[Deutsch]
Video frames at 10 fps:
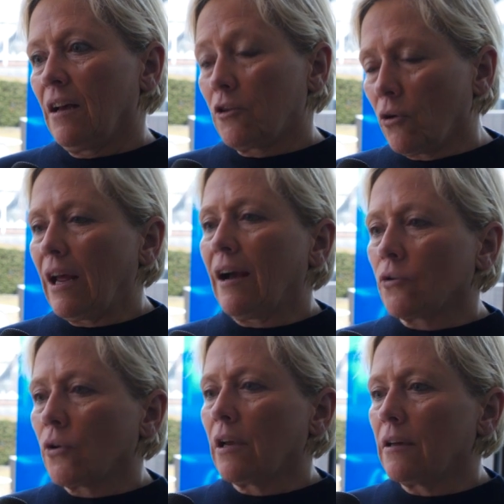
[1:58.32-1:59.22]
Äh, tolle
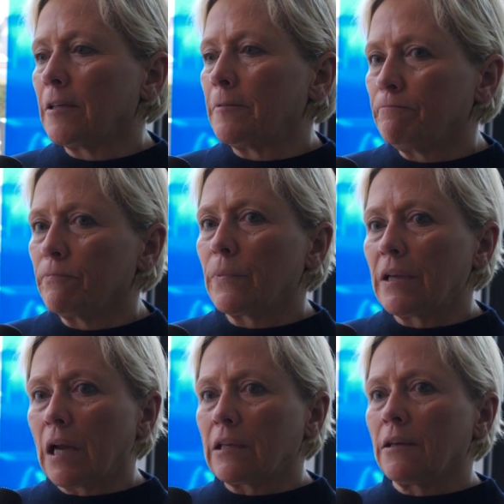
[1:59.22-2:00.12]
Eindrücke. Ähm,
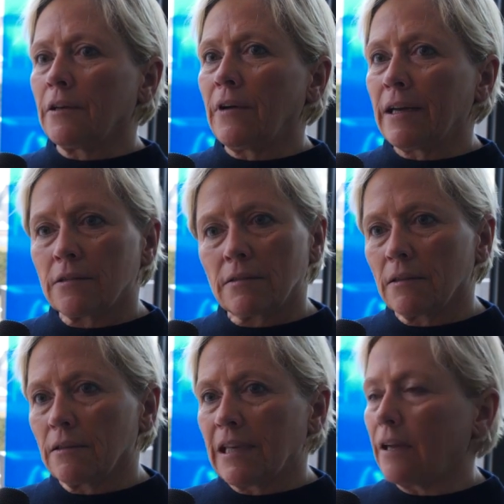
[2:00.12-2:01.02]
ich hatte, war jetzt
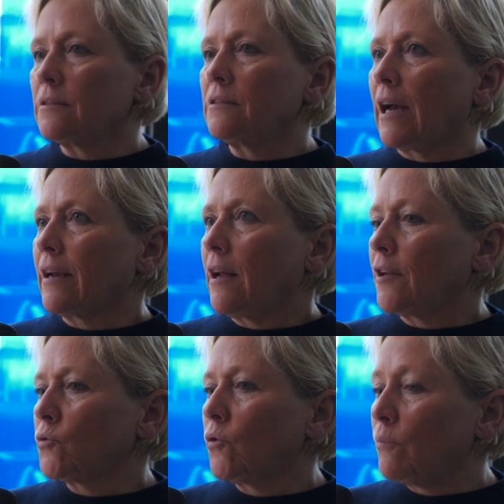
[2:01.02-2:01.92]
äh, die ganzen Tage
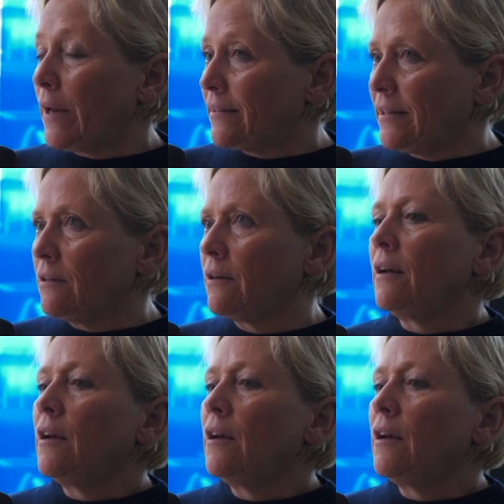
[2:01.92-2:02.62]
nahezu komplett hier.